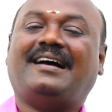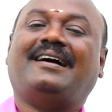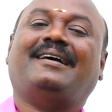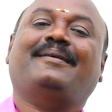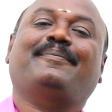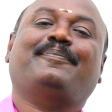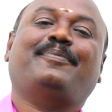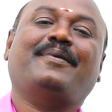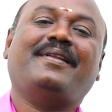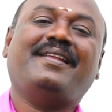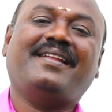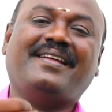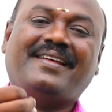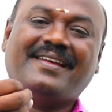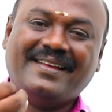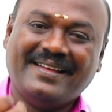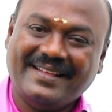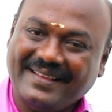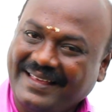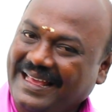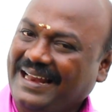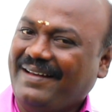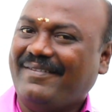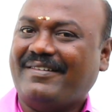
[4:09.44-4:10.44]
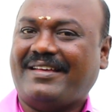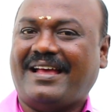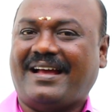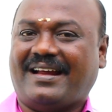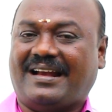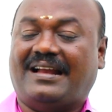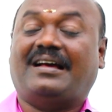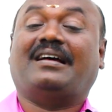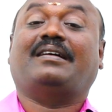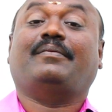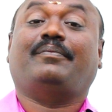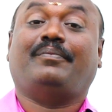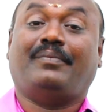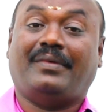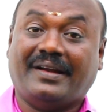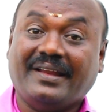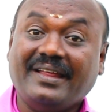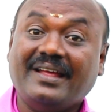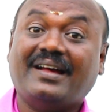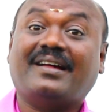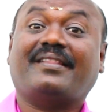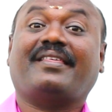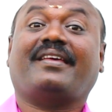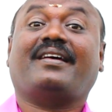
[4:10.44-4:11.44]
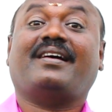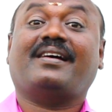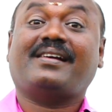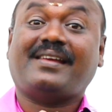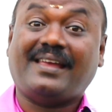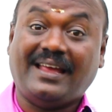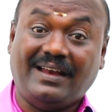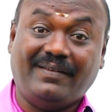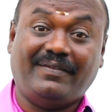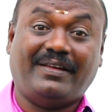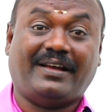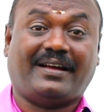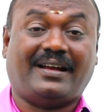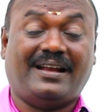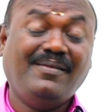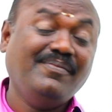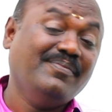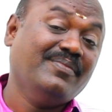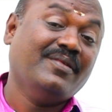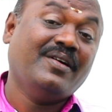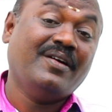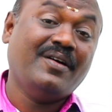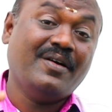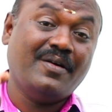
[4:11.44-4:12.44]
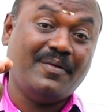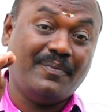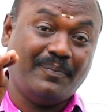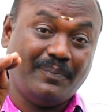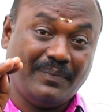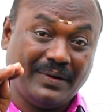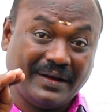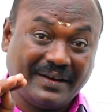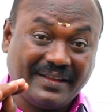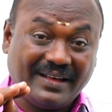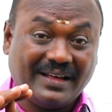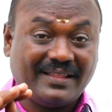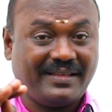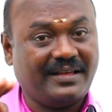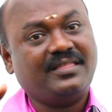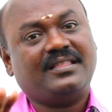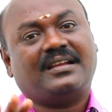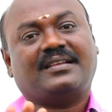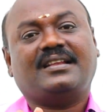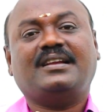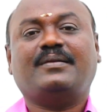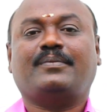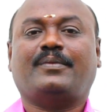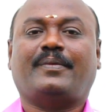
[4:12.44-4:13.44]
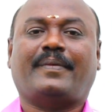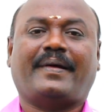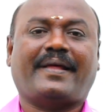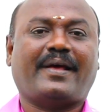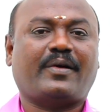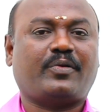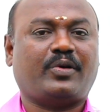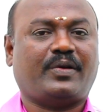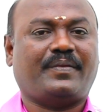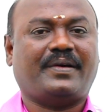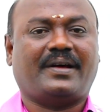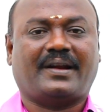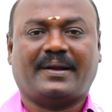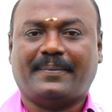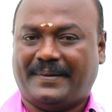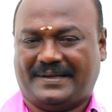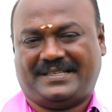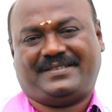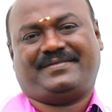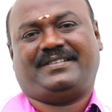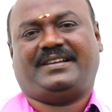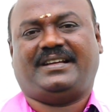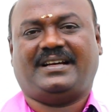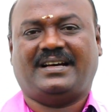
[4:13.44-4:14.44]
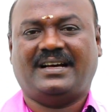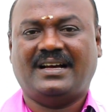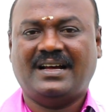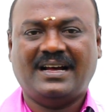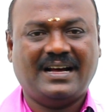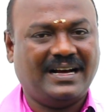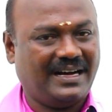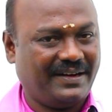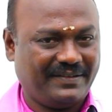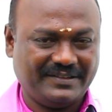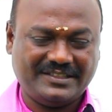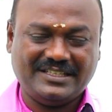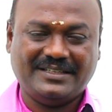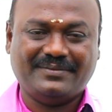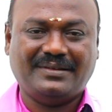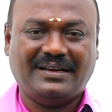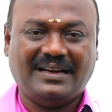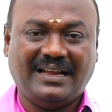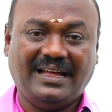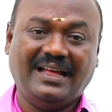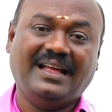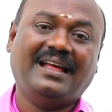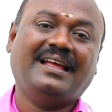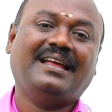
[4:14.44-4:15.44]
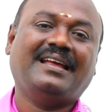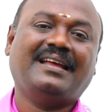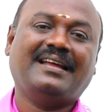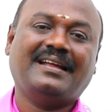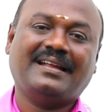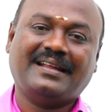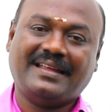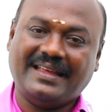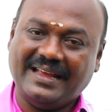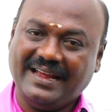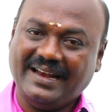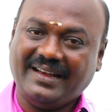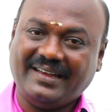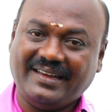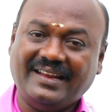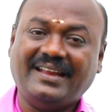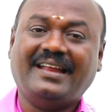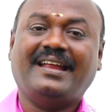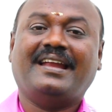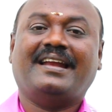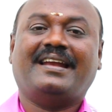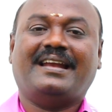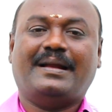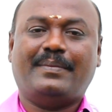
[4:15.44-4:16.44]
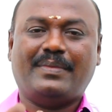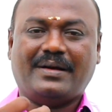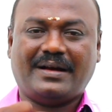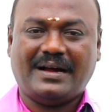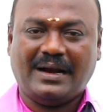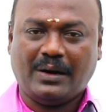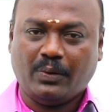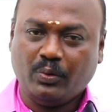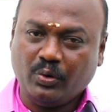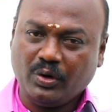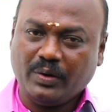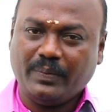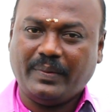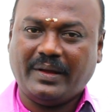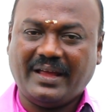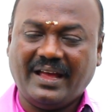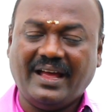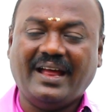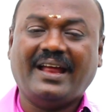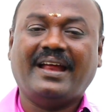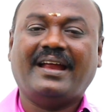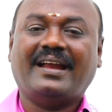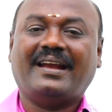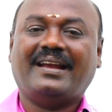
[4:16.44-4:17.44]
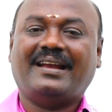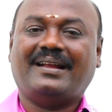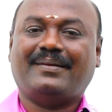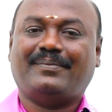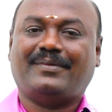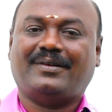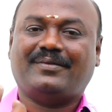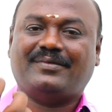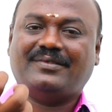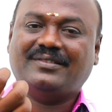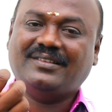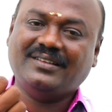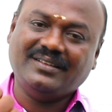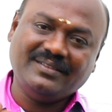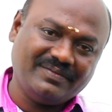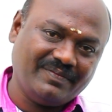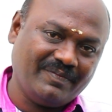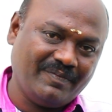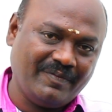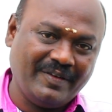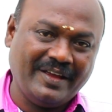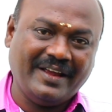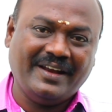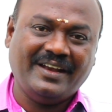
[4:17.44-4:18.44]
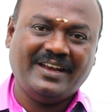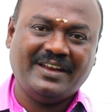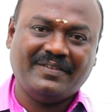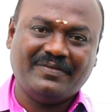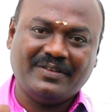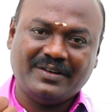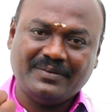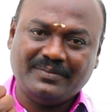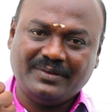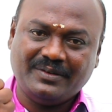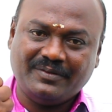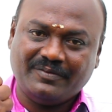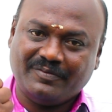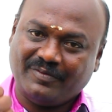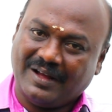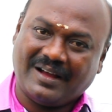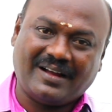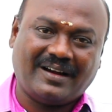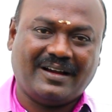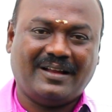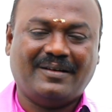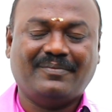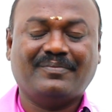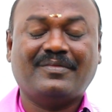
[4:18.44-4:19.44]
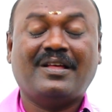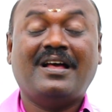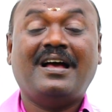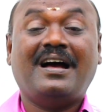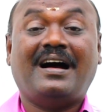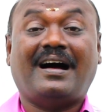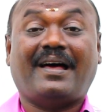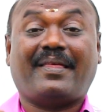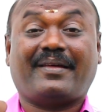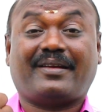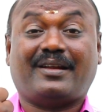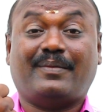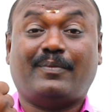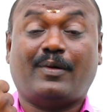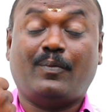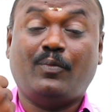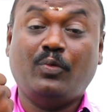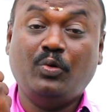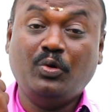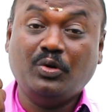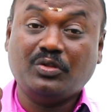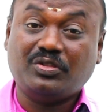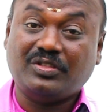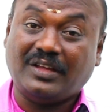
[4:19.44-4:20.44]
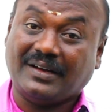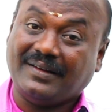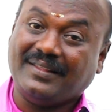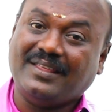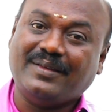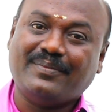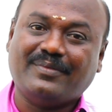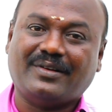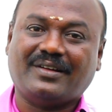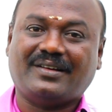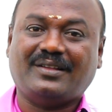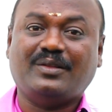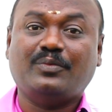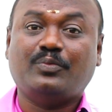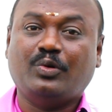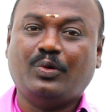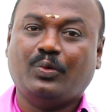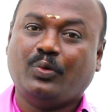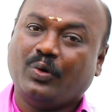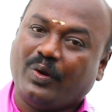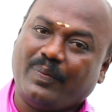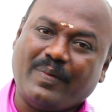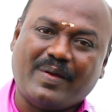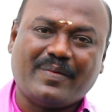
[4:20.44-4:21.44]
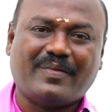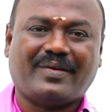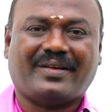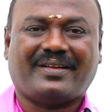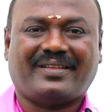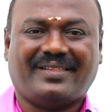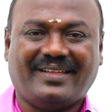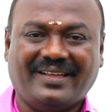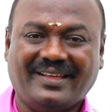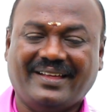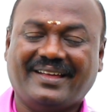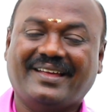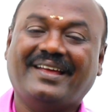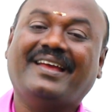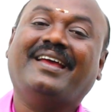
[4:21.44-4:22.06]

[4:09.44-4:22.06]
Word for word: அப்படின்னு கேள்வி கேட்கலாம் மரியாதையாக கேள்வி கேட்கலாம் மரியாதை எந்த இடத்துல மரியாதை குறைவாக யாரையும் பேச வேண்டிய அவசியம் இல்லை கேட்டு நமக்கான உரிமையை நம்ம வந்து வேண்டி விரும்பி வாங்கலாம் அதுக்கு நம்ம முழு தகுதியும் இருக்குது முழு உரிமையும் இருக்குது